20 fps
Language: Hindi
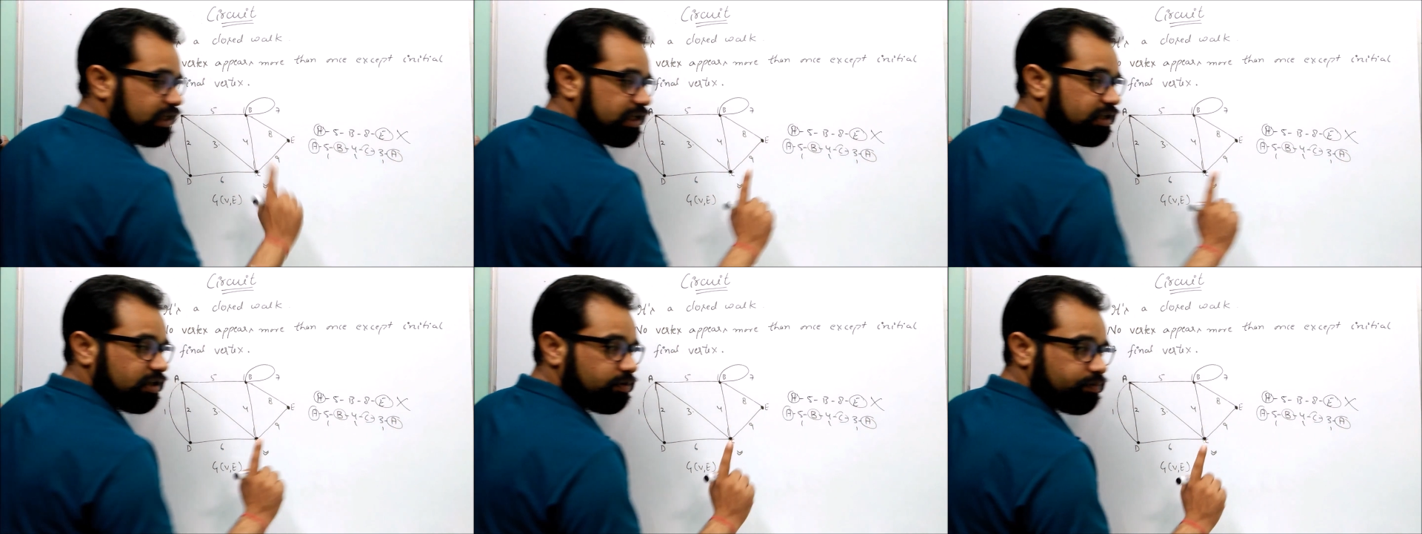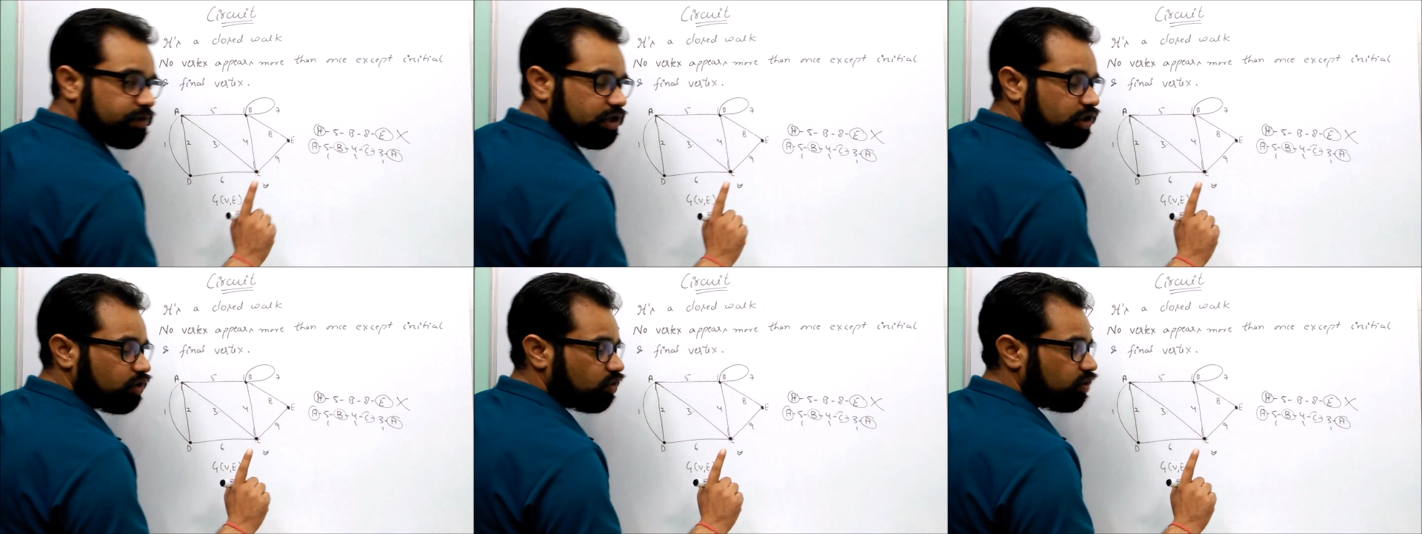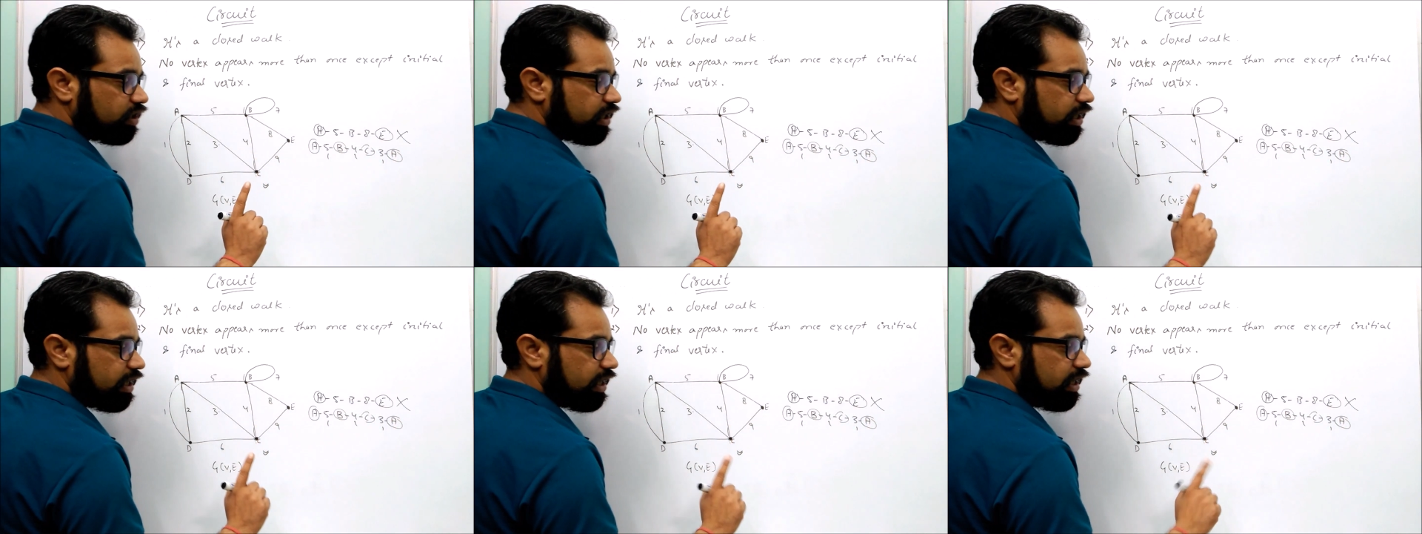ही रिपीट हो
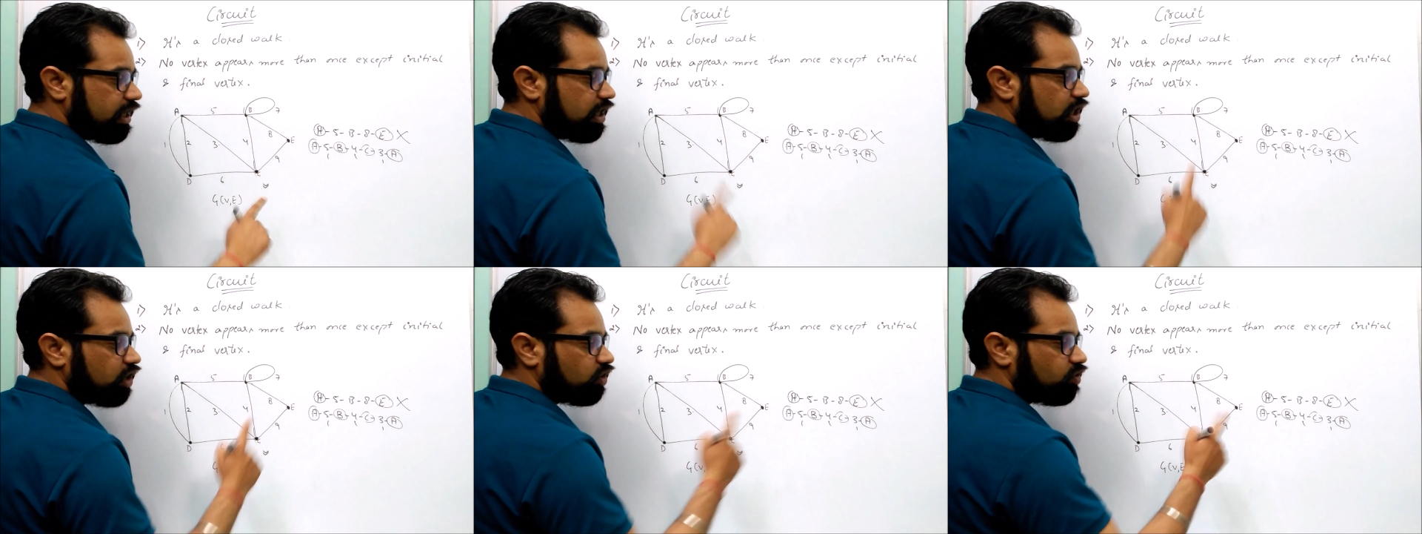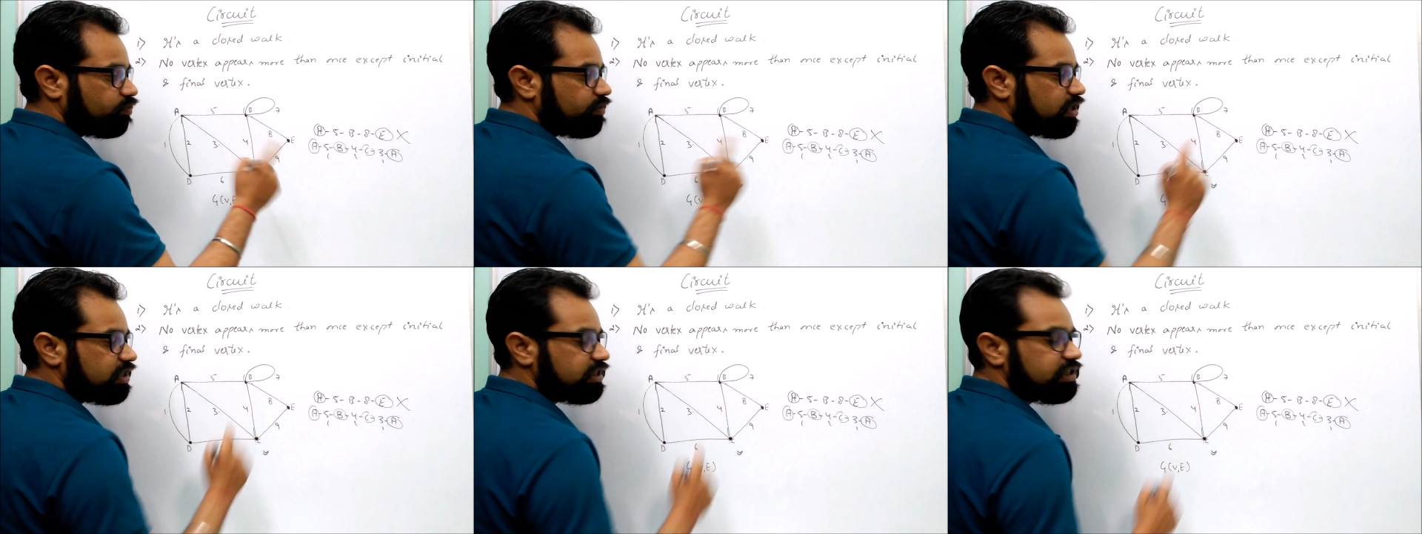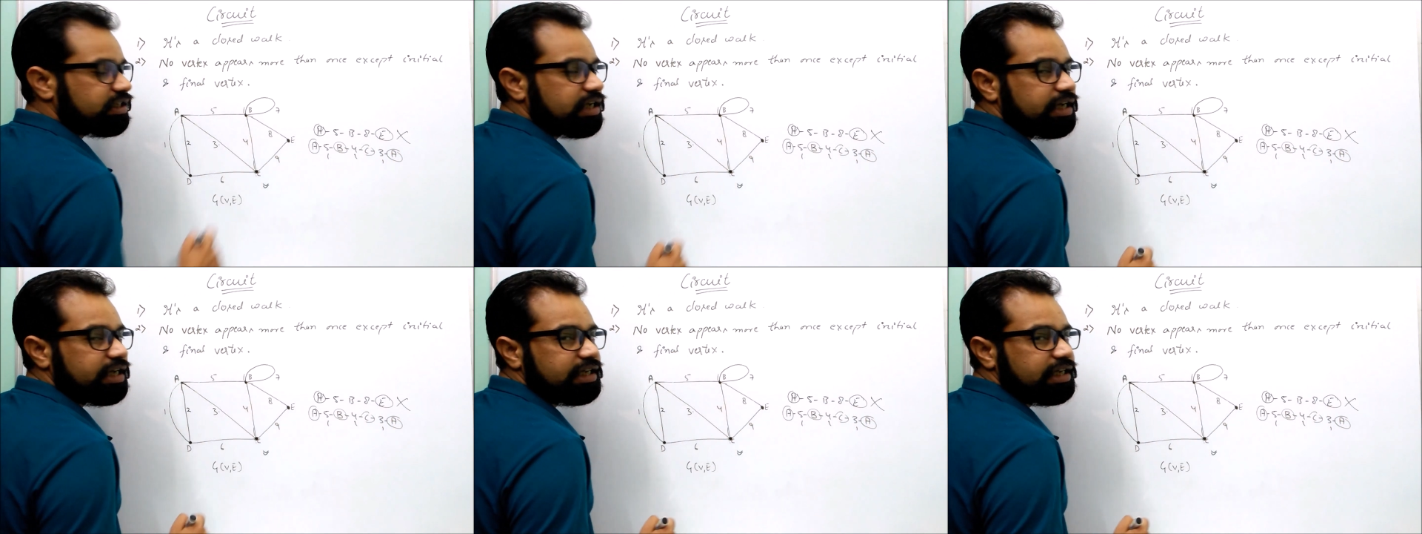रहे हैं तो मीन्स ये